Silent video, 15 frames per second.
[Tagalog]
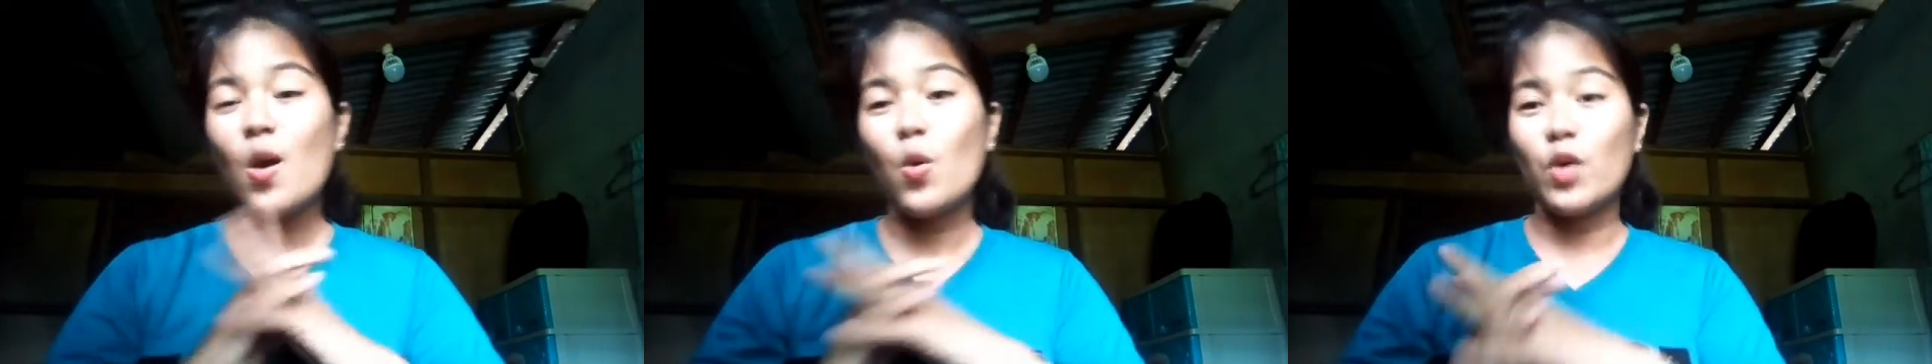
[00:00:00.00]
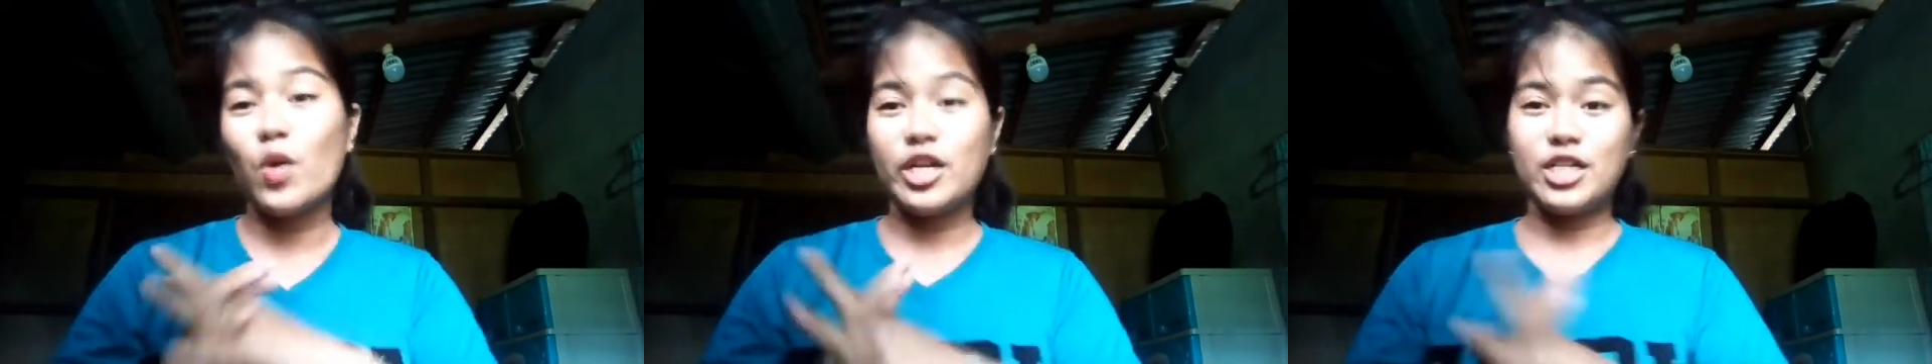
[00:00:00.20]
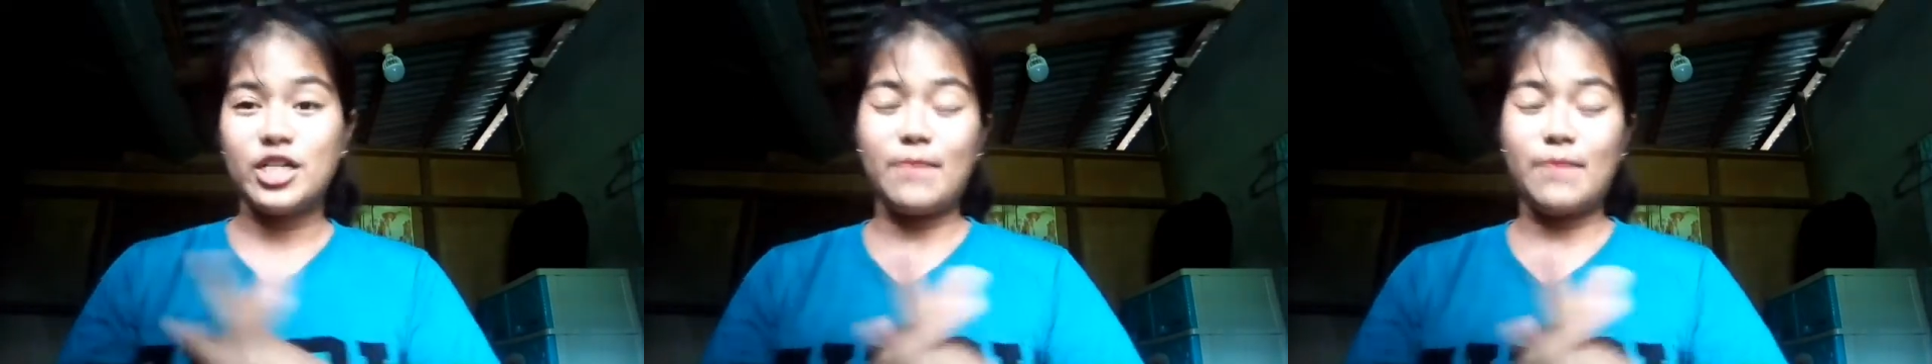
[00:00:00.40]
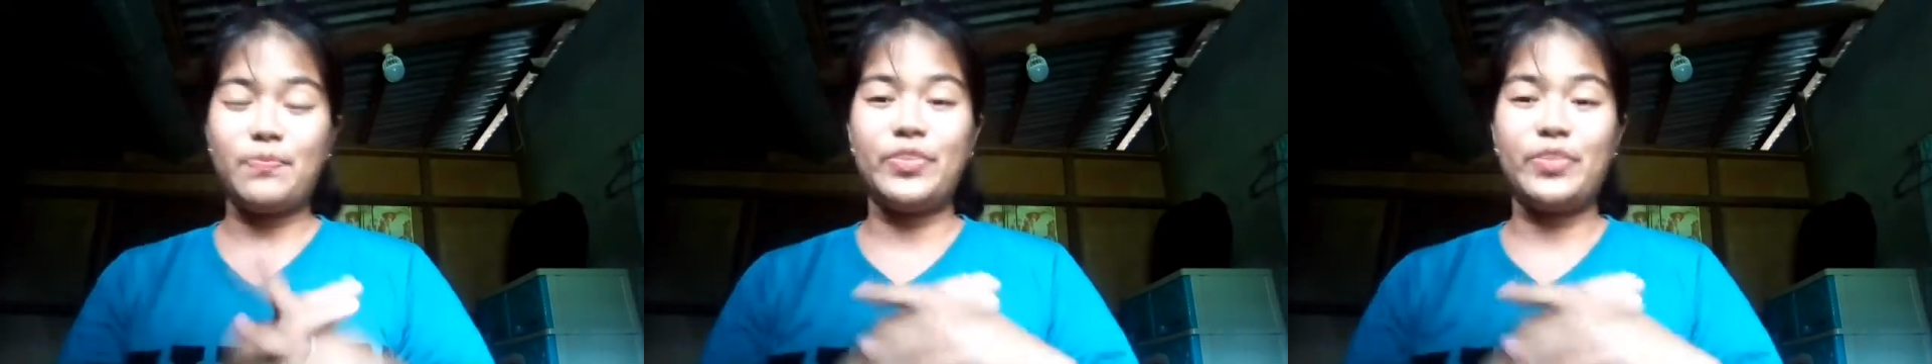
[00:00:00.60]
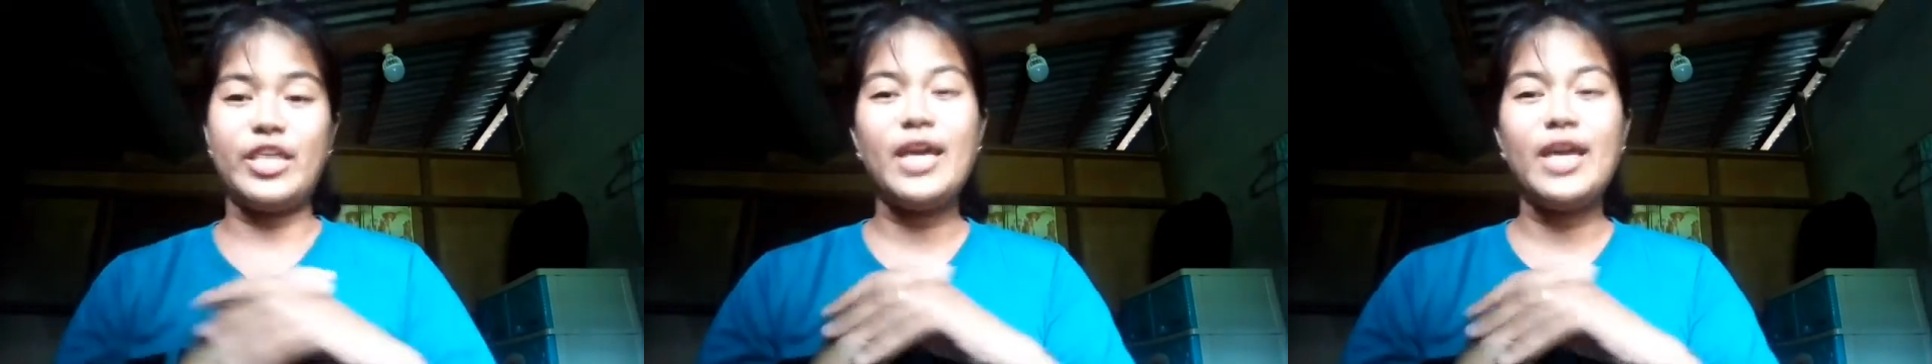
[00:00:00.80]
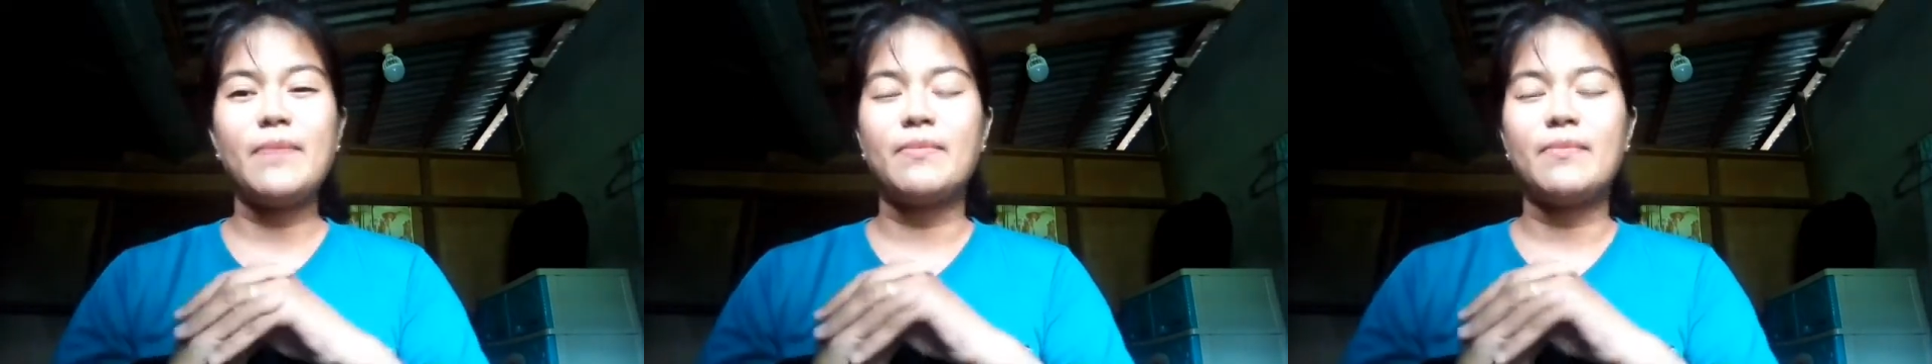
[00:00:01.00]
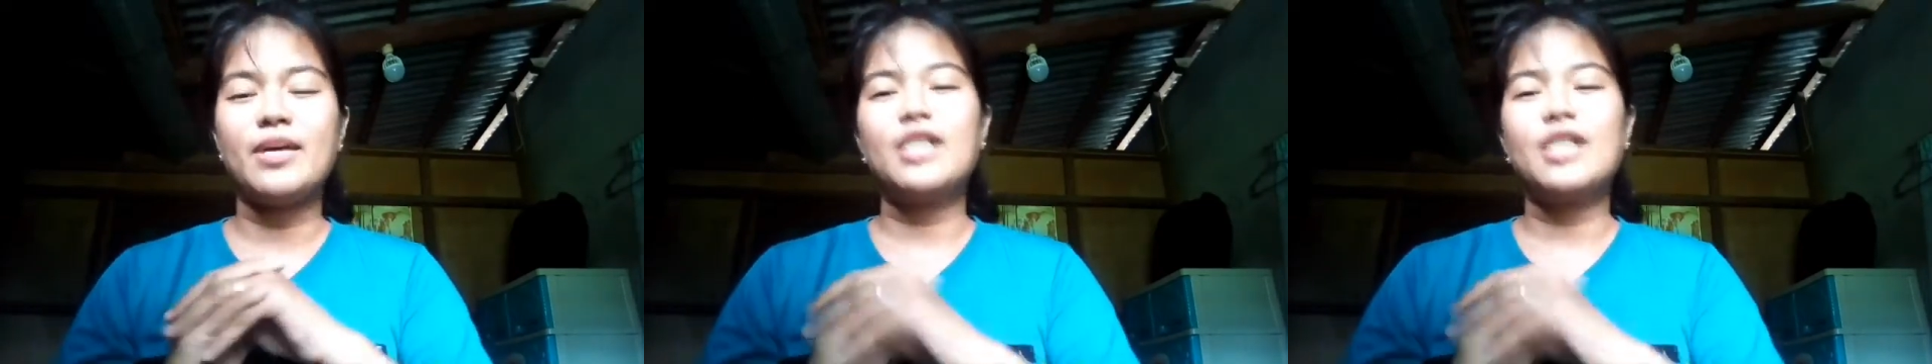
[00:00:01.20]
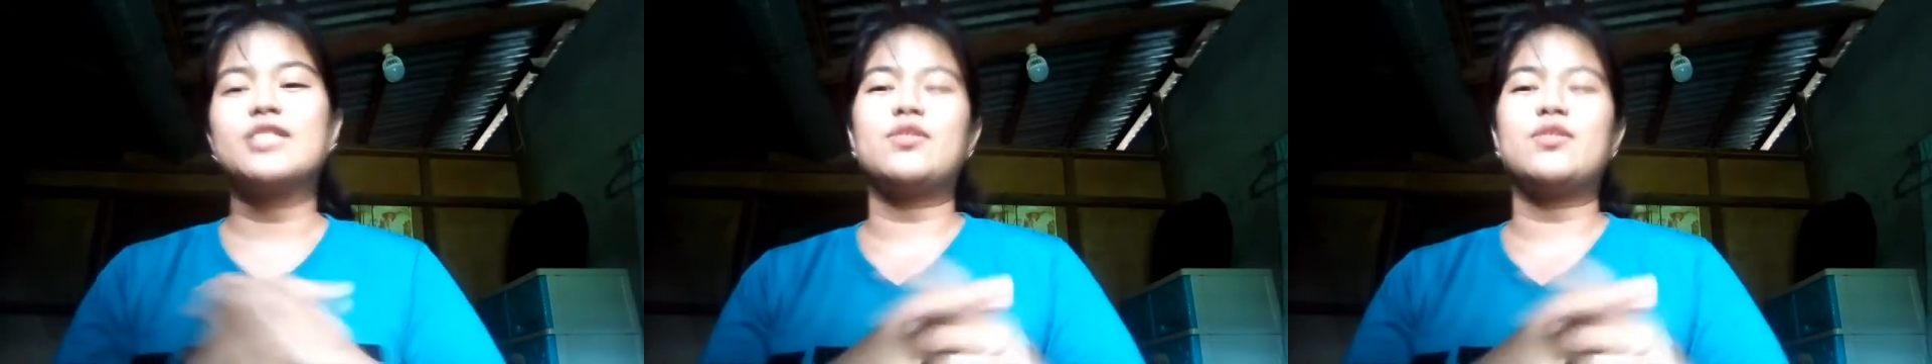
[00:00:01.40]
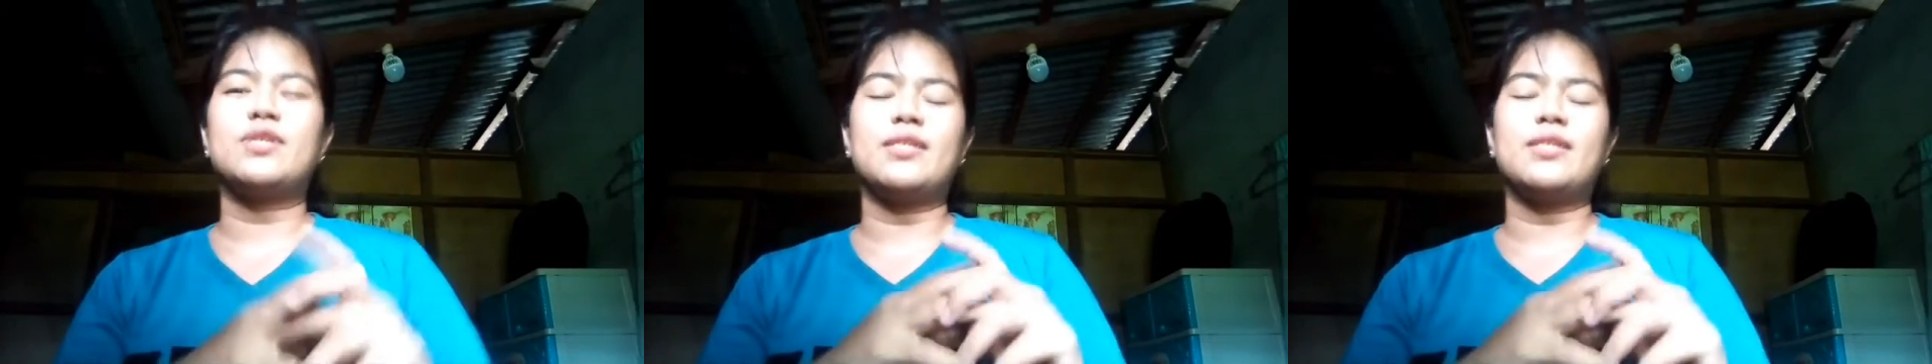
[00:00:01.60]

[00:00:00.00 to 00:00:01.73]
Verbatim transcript: worship team. So